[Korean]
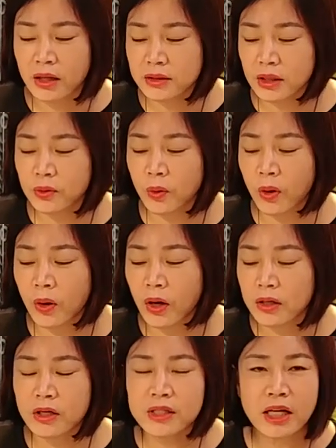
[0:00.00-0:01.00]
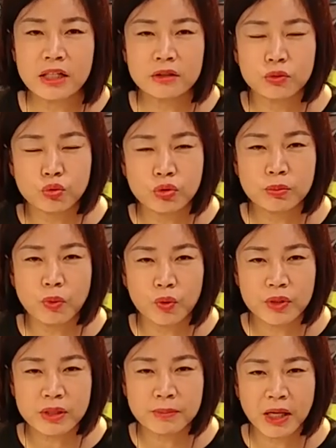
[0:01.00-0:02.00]
자, 그리고 여자는 누구를 보고
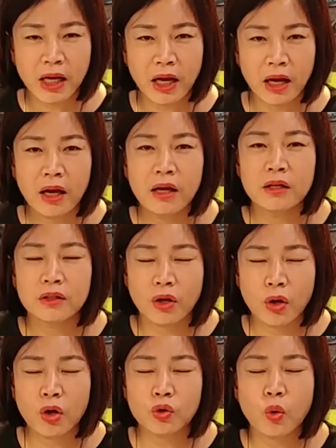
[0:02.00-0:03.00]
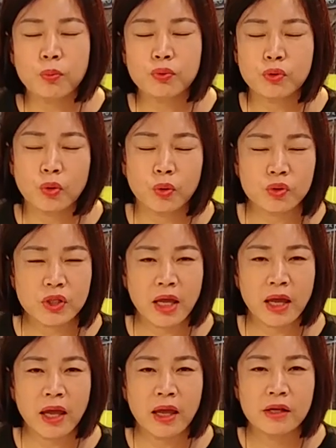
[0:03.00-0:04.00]
있습니까? 더 높은
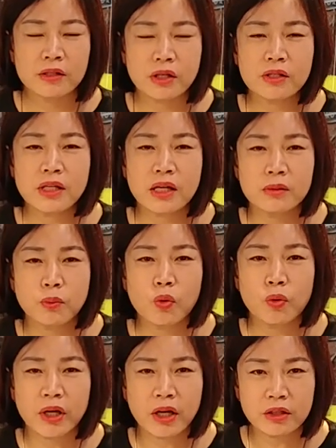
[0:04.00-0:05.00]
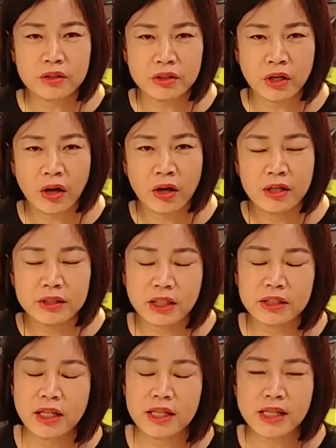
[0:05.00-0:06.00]
곳에 천사를 보고 있거든요. 자,
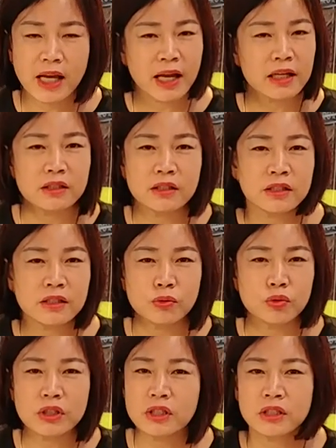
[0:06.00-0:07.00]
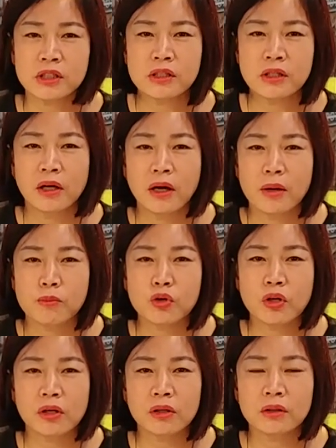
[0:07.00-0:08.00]
근데 사랑은 우리는
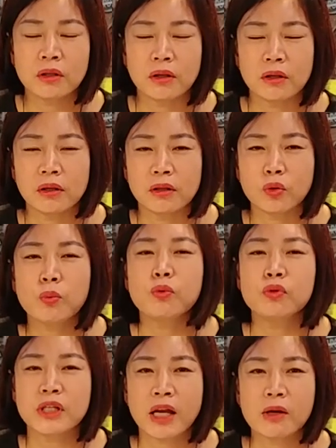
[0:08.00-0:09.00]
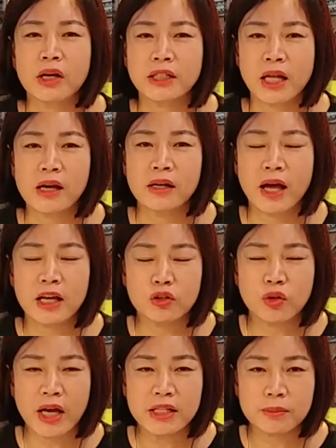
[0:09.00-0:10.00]
물론 어, 높은 사랑과 사랑을
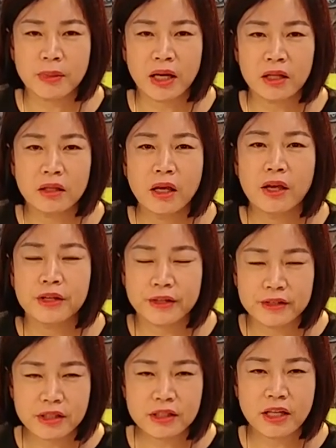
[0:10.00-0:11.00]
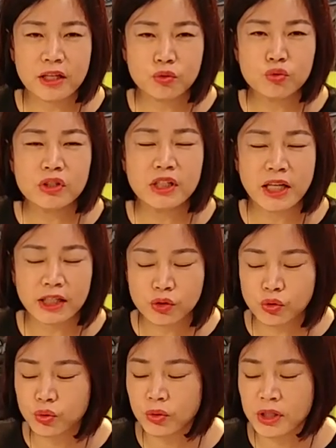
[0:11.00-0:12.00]
하기도 하지만 현실에 눈을
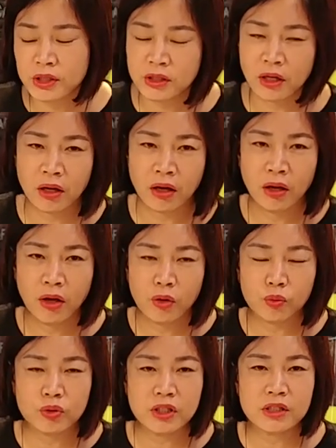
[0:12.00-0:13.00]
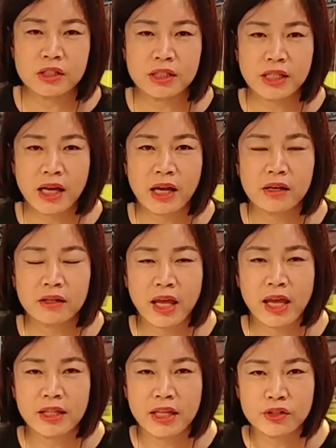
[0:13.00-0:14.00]
낮추어서 우리는 사랑을
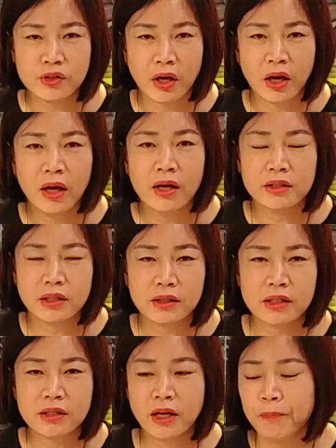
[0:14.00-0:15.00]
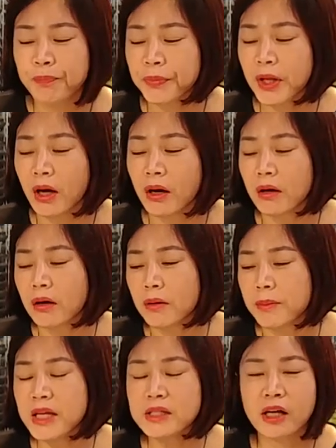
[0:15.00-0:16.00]
해야 되죠. 자, 그래서 어,
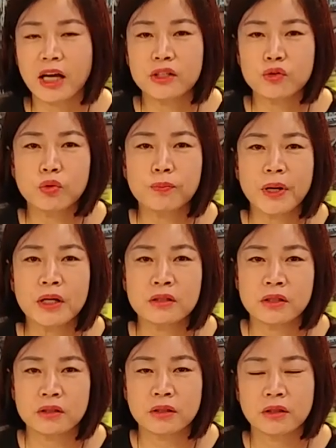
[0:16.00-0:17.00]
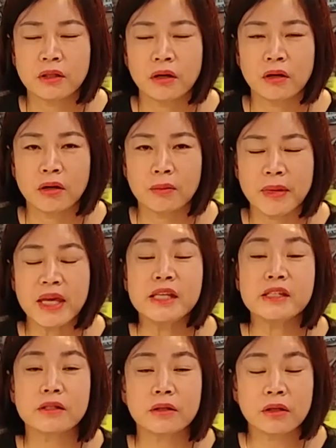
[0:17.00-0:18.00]
메이저 카드 육 번은 어,
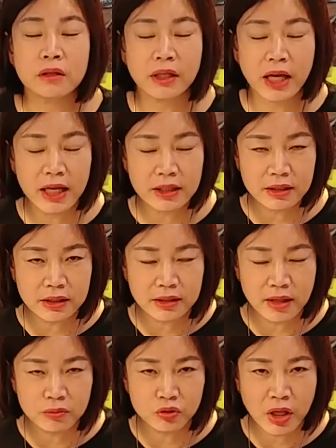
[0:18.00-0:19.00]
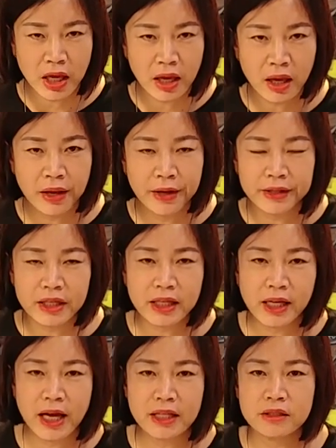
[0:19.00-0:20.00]
메이저 카드이기 때문에 이
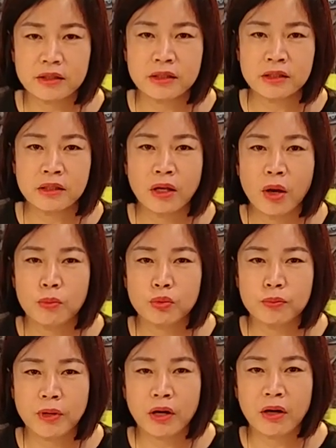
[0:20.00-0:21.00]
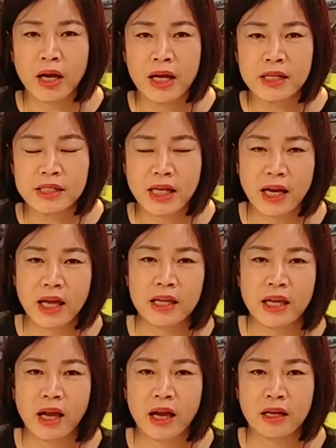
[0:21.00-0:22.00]
카드는 분명한
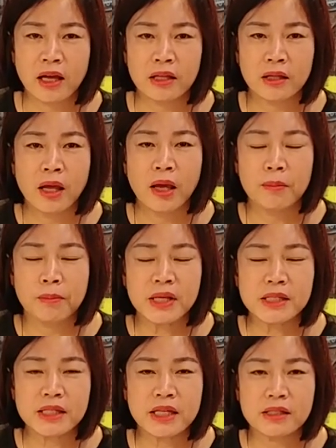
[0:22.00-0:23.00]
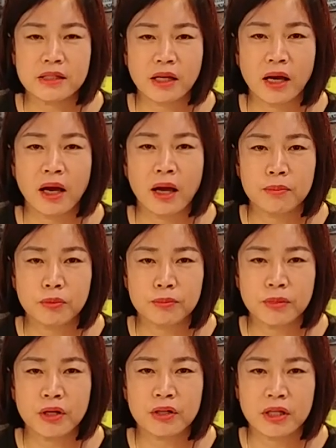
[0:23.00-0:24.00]
사랑에 관한 메시지가
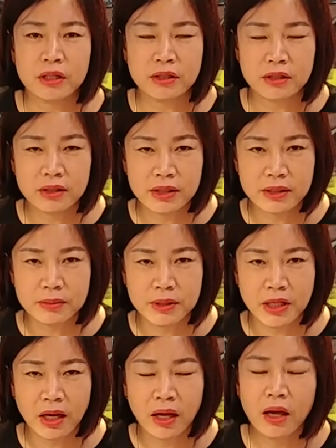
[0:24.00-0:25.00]
분명히 들어있습니다.